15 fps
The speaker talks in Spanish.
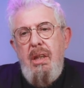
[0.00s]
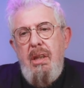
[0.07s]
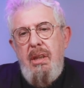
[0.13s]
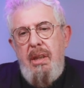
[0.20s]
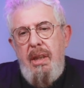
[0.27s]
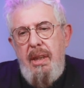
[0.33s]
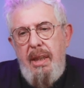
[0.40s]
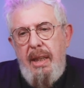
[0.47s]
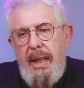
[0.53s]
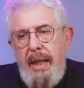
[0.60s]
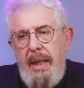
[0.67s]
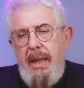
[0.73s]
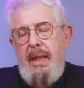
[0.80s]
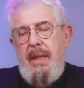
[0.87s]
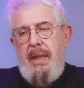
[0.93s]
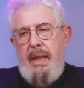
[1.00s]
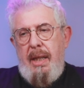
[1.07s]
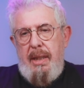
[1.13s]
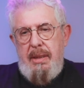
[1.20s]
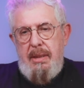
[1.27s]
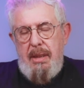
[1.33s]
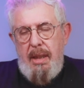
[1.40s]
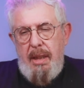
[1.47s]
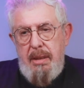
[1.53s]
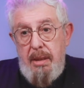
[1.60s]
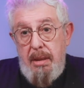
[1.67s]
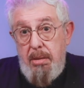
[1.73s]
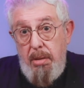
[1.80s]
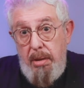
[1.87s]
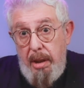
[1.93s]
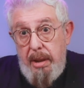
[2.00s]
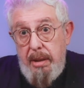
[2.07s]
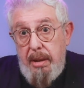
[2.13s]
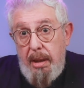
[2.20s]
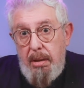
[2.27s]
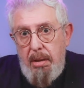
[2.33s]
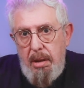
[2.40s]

dedicada a esa, historia que está,